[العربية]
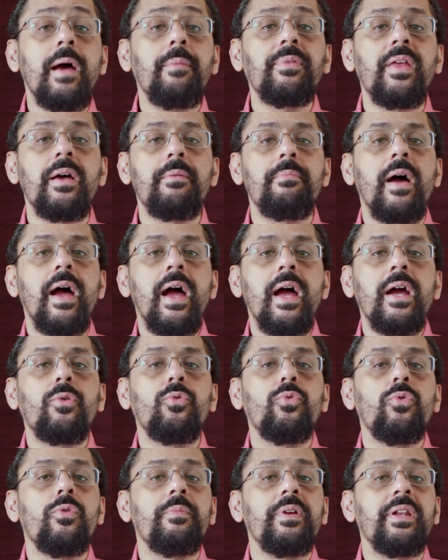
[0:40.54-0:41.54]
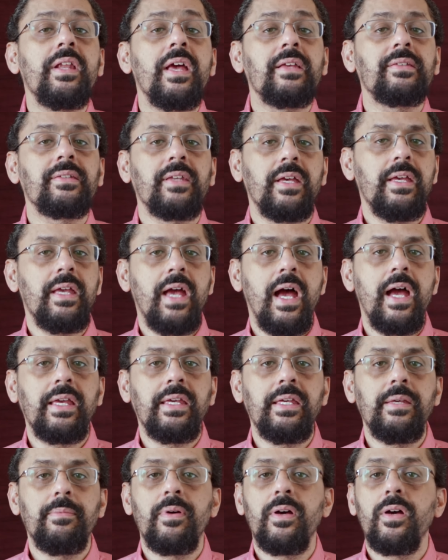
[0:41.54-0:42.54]
ابدا معاكم من احصائيه
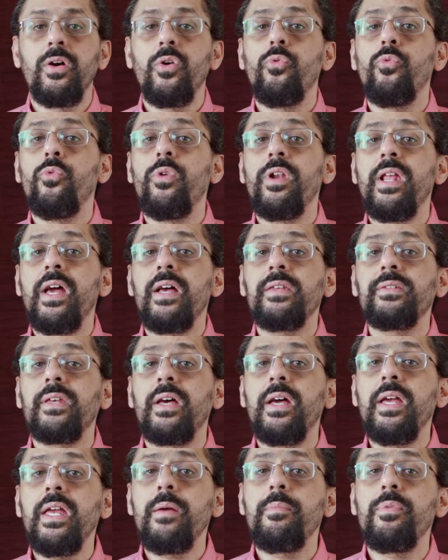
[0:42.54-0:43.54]
عجيبه والاحصائيه